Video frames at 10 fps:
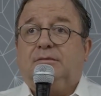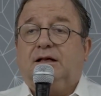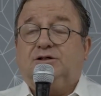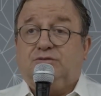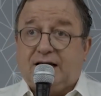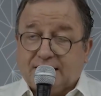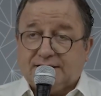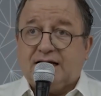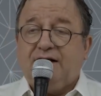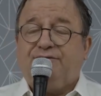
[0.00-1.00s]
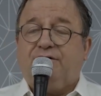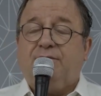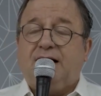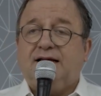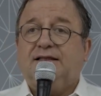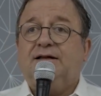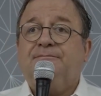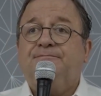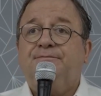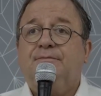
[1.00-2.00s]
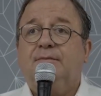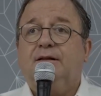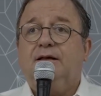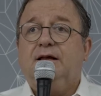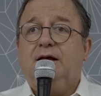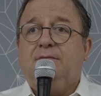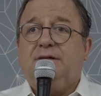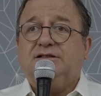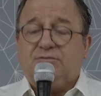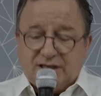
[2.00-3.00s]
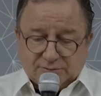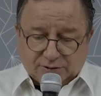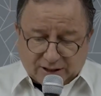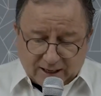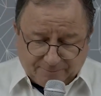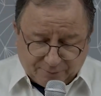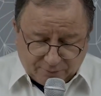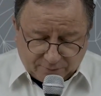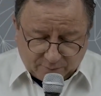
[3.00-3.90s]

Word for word: a sua herança reformada, mas ao mesmo tempo